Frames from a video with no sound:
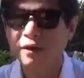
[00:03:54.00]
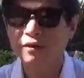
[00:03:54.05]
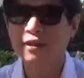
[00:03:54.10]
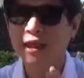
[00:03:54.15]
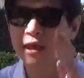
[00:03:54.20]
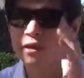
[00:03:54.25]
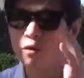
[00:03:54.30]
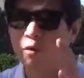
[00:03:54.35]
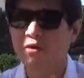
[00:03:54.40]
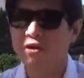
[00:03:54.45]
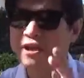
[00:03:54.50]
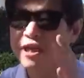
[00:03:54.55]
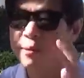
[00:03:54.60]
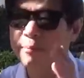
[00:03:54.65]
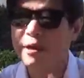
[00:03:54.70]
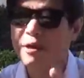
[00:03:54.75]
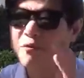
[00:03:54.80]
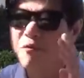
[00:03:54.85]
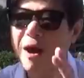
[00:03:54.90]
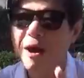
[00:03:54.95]
但是我建
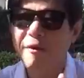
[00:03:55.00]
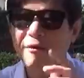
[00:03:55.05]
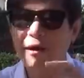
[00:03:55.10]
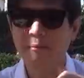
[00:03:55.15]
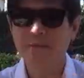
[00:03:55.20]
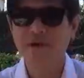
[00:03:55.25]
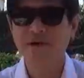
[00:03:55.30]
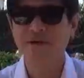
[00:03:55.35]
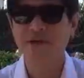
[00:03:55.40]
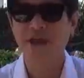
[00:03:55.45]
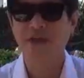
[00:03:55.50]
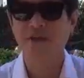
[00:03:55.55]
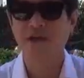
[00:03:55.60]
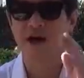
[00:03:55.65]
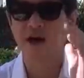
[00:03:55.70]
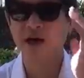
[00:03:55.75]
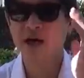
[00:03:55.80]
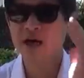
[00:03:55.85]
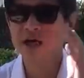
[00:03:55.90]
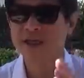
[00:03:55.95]
明万万没有想
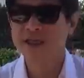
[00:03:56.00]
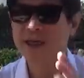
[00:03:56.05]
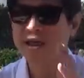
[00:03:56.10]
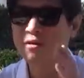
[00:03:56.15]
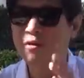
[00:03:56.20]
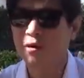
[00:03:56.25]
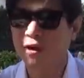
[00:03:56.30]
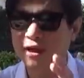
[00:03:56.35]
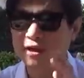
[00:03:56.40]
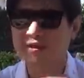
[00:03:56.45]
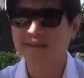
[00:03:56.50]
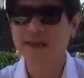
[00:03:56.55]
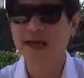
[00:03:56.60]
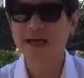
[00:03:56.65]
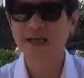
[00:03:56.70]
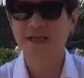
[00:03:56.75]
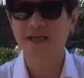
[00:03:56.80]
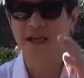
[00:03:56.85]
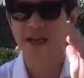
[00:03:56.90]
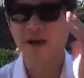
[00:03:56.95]
到，经过了
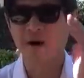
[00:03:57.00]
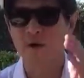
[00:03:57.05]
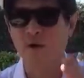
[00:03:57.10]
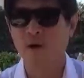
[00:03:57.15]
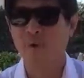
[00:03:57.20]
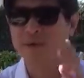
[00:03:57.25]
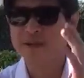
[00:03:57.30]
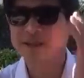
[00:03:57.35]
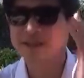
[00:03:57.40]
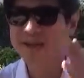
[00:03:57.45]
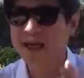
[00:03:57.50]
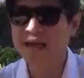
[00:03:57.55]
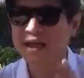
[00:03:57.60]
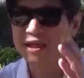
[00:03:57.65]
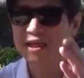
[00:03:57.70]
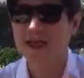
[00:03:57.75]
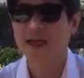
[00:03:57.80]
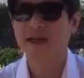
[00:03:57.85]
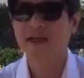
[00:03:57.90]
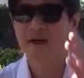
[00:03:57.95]
三十年，我们三
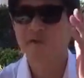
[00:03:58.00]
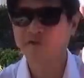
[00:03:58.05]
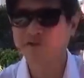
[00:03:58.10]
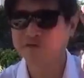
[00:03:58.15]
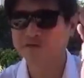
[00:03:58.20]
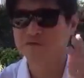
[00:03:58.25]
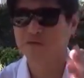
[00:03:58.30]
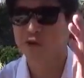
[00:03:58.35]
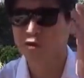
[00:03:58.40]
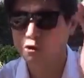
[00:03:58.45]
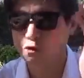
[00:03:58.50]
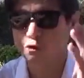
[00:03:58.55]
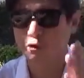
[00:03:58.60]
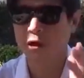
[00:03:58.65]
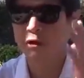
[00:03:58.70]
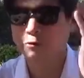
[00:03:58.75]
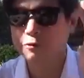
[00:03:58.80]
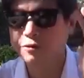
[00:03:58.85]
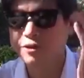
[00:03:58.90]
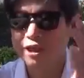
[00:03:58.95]
十年前付出了
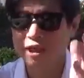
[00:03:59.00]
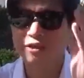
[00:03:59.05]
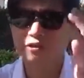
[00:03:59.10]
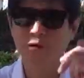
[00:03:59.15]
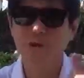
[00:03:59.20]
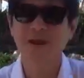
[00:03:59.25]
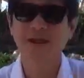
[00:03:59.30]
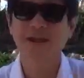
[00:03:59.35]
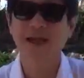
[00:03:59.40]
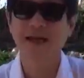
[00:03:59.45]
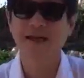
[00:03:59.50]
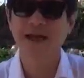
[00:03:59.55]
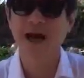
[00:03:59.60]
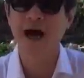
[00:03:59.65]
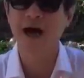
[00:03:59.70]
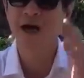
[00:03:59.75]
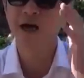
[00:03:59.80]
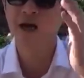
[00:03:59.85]
血与青春的代价，